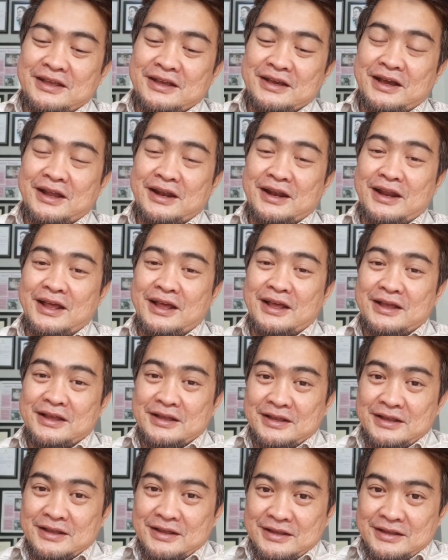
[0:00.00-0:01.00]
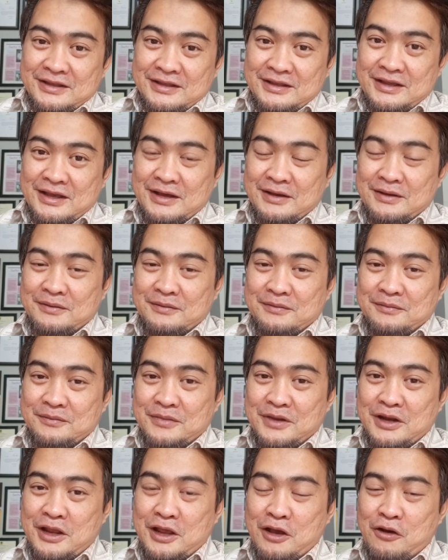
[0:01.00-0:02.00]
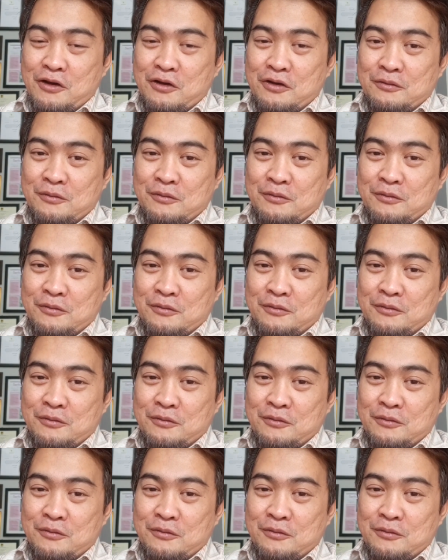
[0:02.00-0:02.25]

Karena yang beliau